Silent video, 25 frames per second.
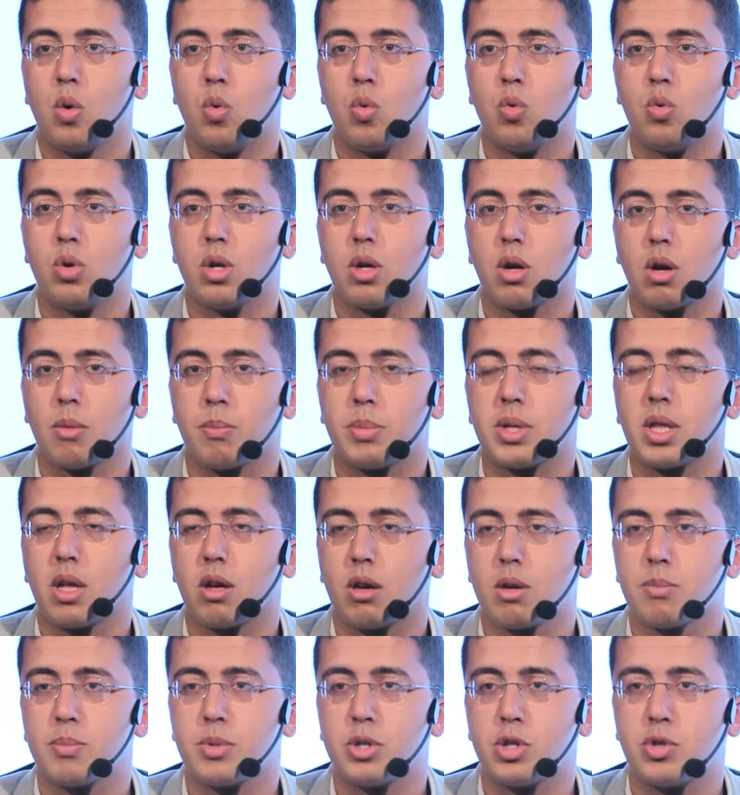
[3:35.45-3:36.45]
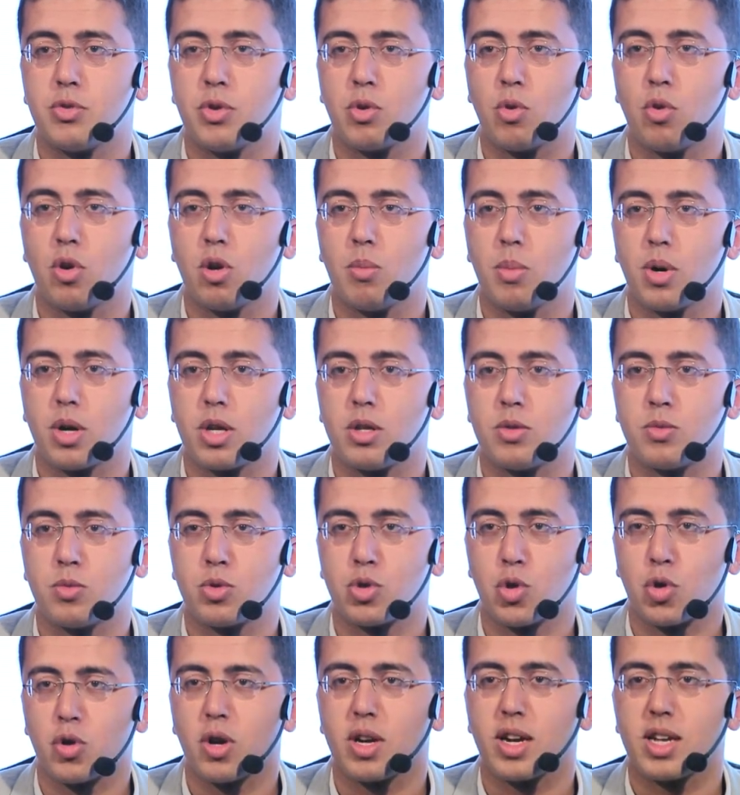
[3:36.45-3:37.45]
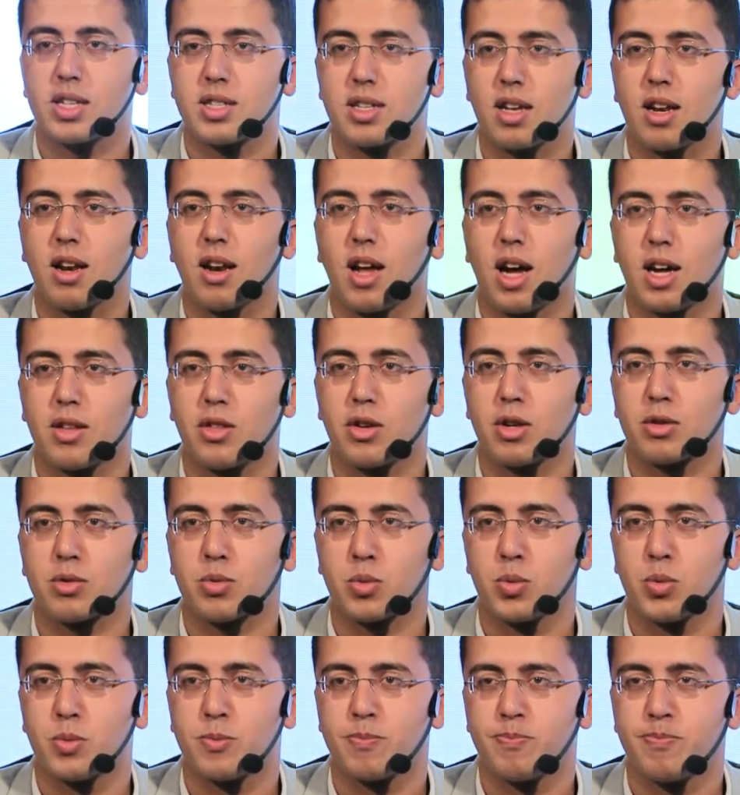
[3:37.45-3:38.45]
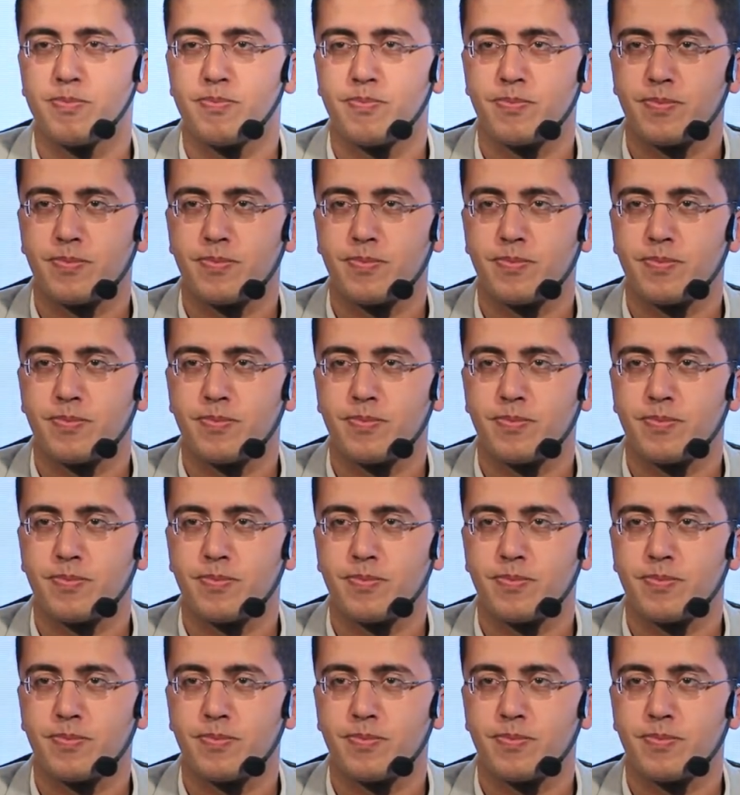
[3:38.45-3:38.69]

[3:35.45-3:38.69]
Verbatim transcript: وربنا يا رب يشفي كل مريض وشكرا جزيلا لحضراتكم